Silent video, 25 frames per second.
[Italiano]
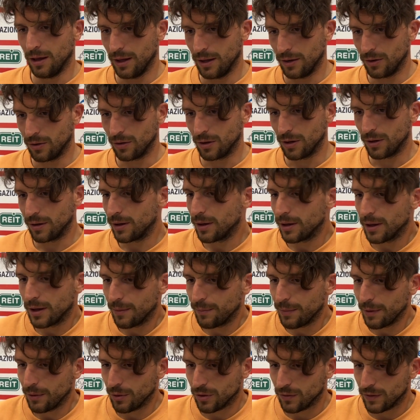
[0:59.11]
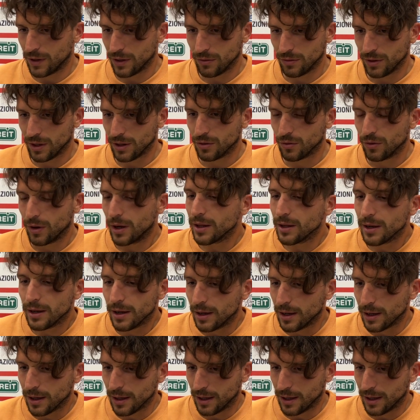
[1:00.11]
eh, abbiamo trovato una squadra